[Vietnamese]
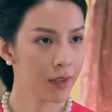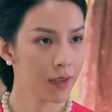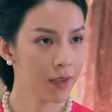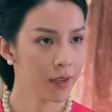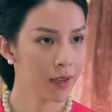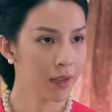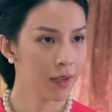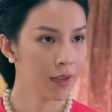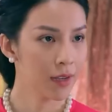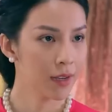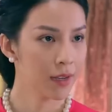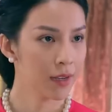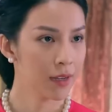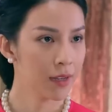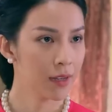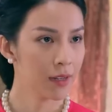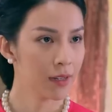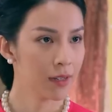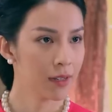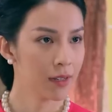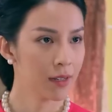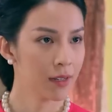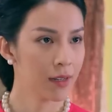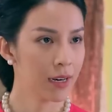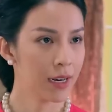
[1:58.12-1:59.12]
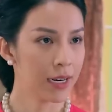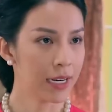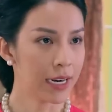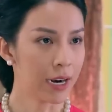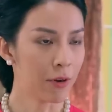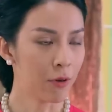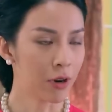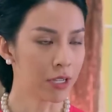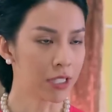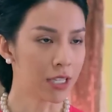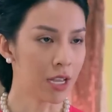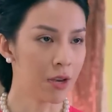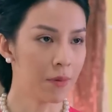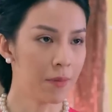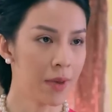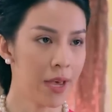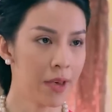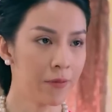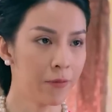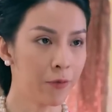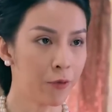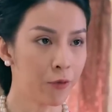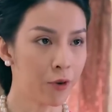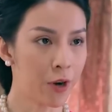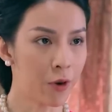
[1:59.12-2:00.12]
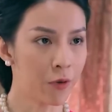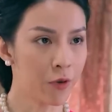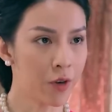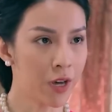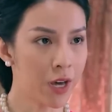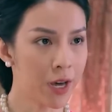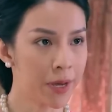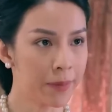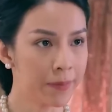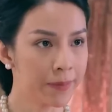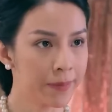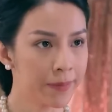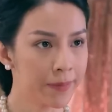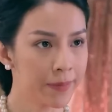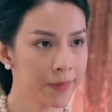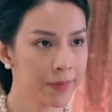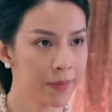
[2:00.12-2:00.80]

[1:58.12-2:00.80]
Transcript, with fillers: Dạ Đi ra ngoài sơ bếp phụ nấu cơm